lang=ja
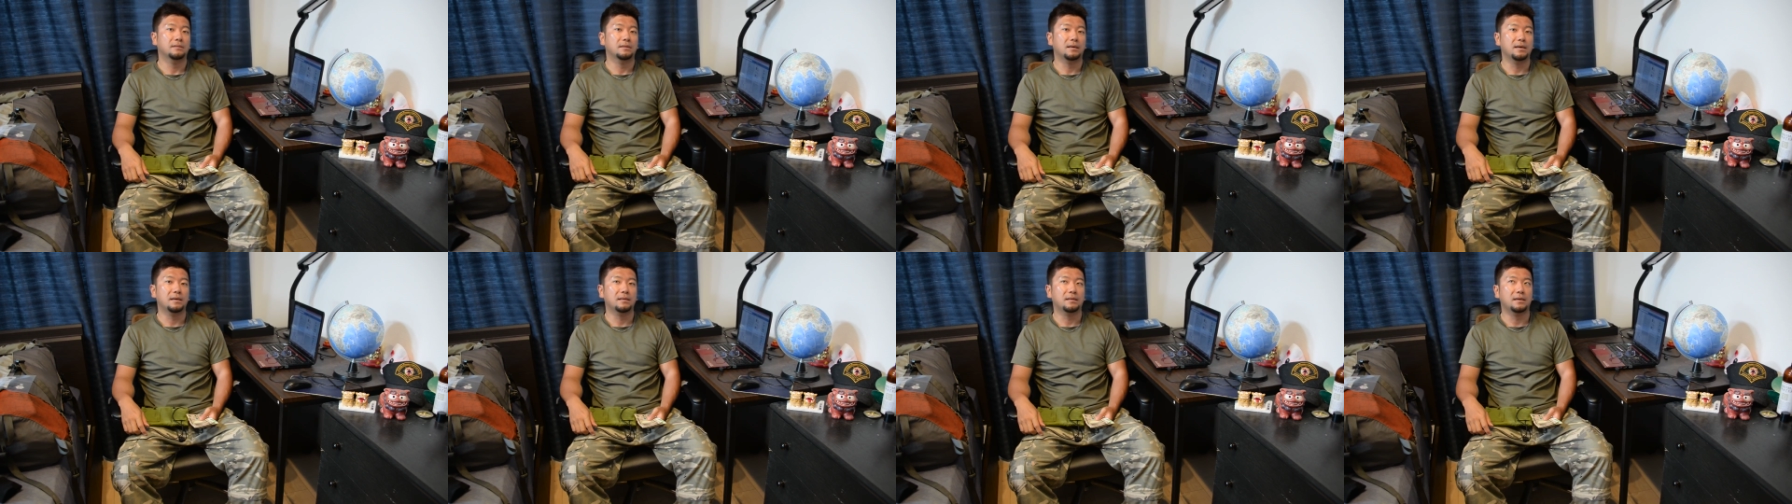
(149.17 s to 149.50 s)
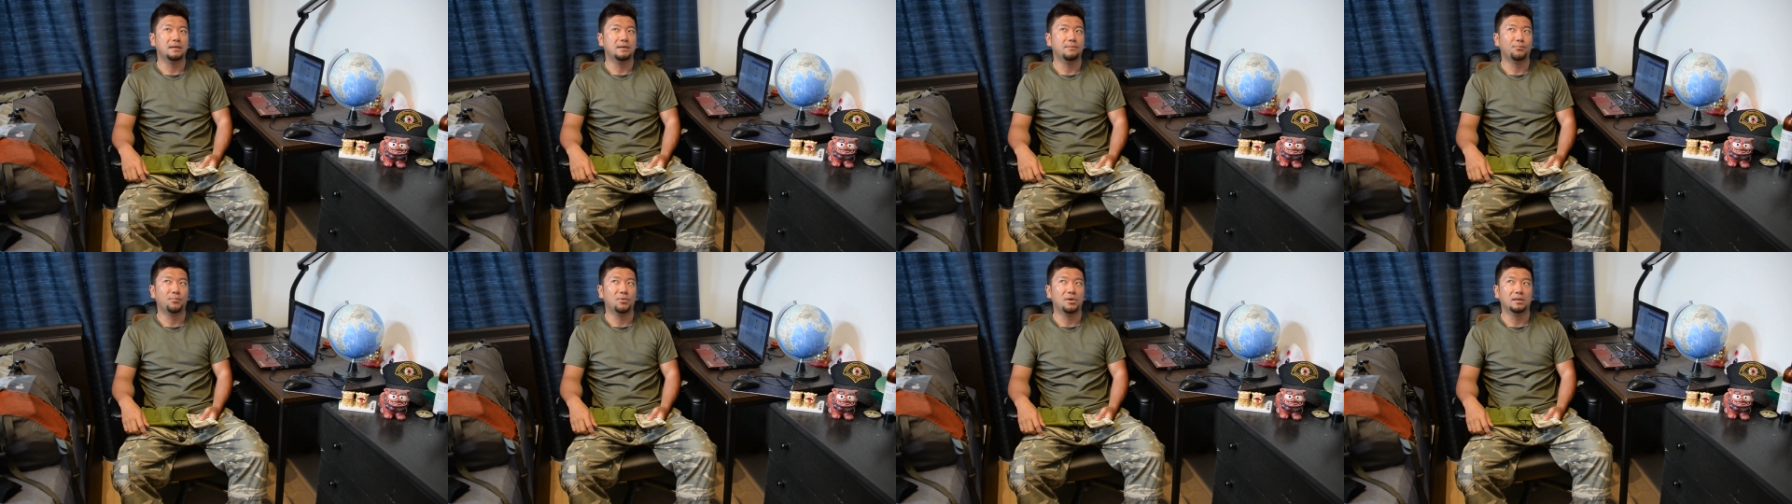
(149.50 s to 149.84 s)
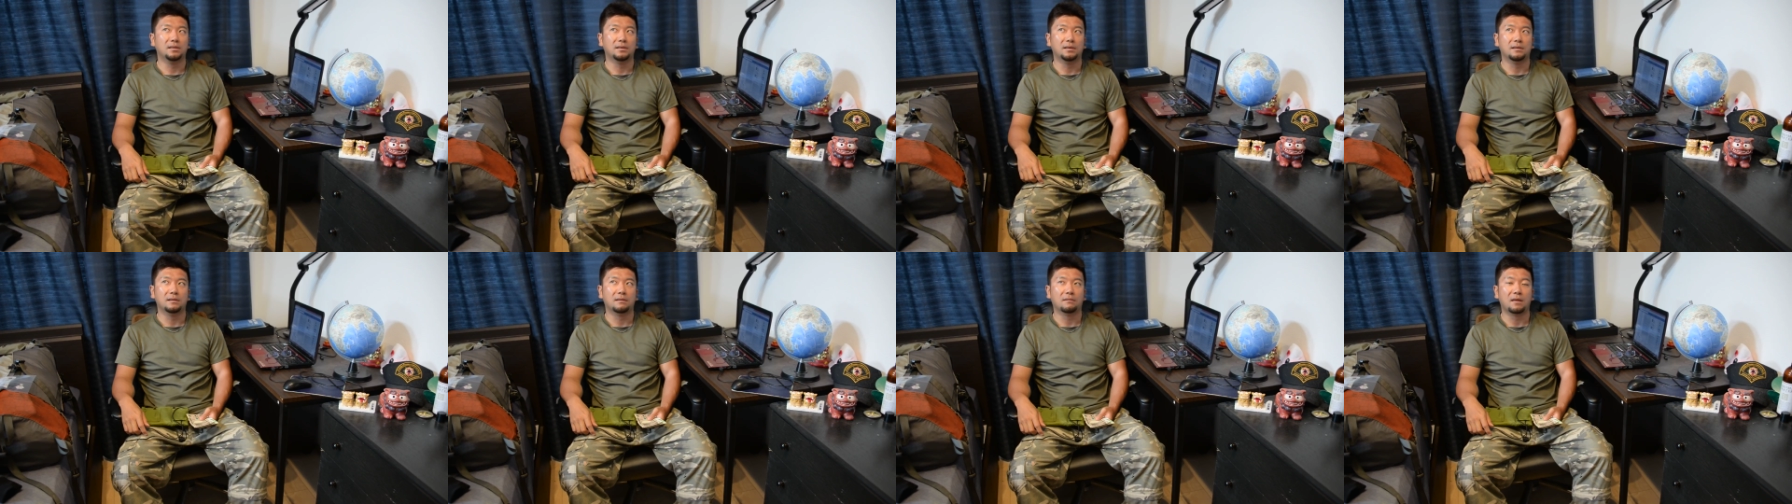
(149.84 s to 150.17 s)
大体1本あ
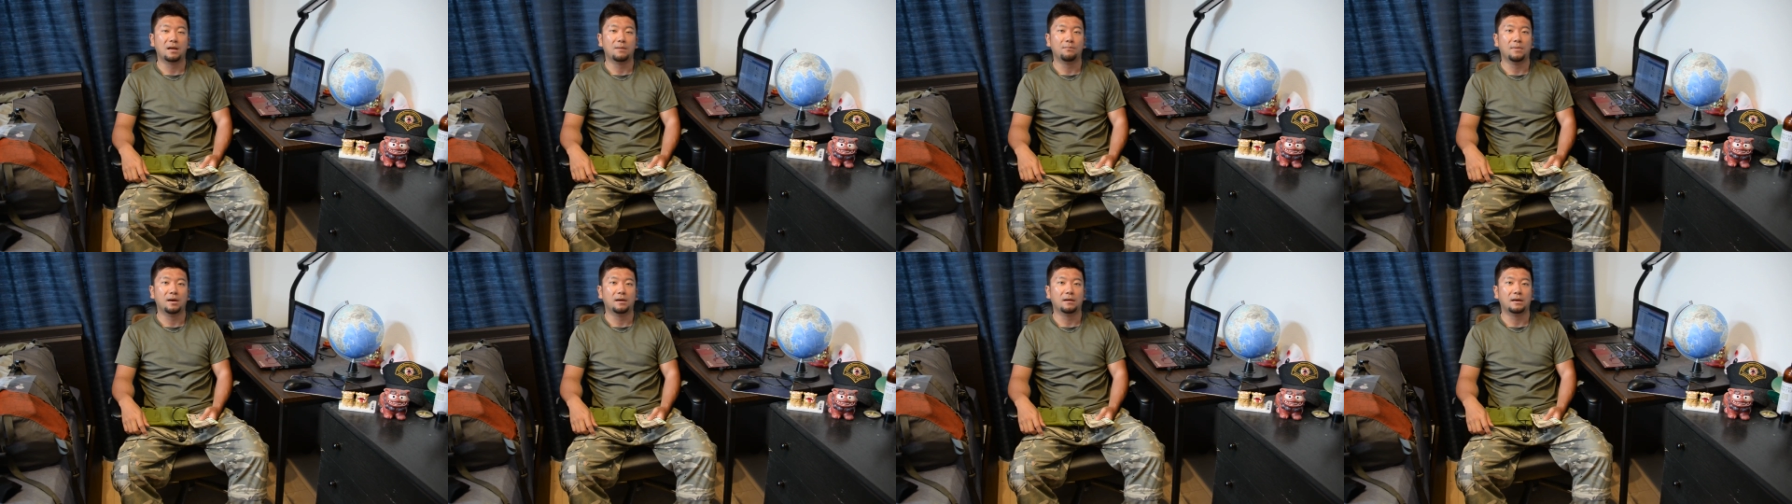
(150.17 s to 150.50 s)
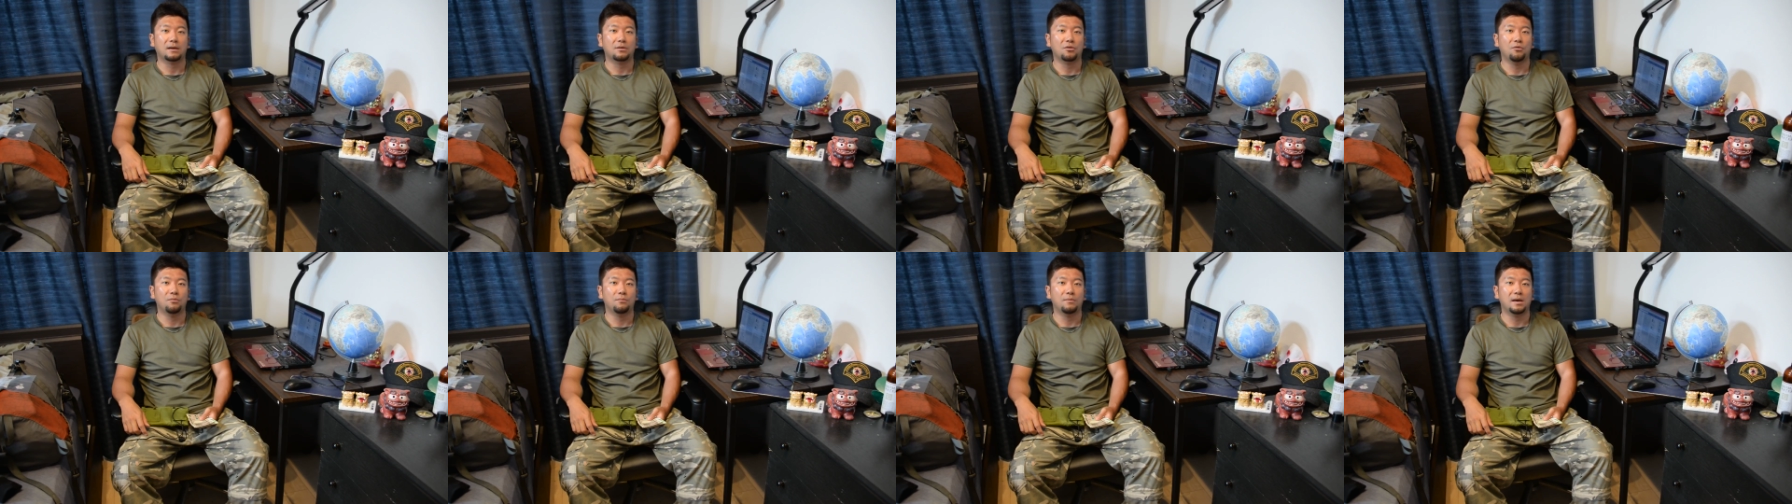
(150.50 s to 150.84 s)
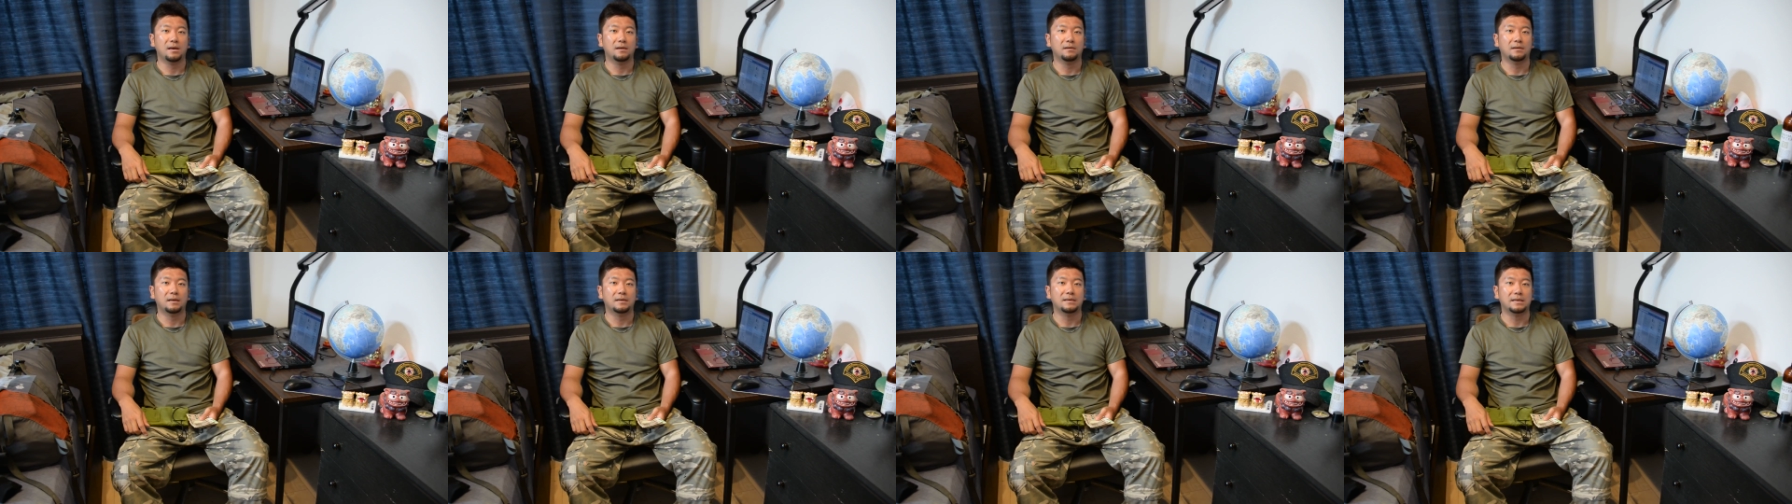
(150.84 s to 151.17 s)
たり3万から4
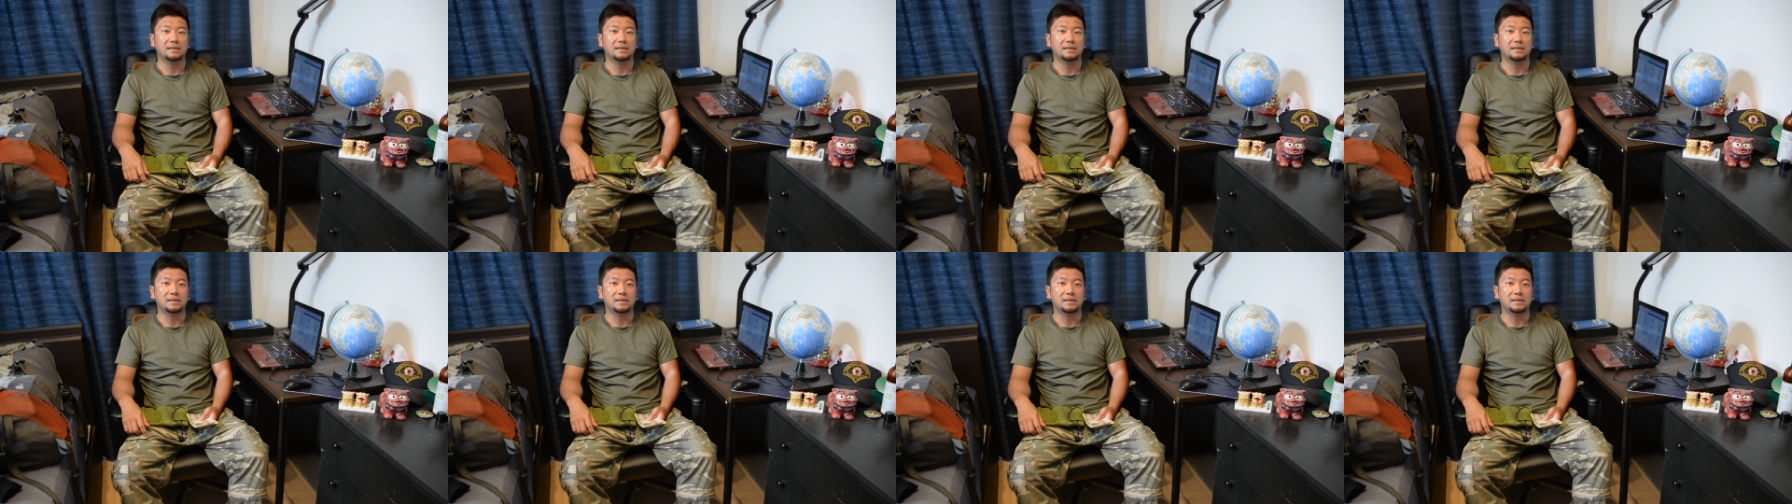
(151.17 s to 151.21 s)
万円ぐら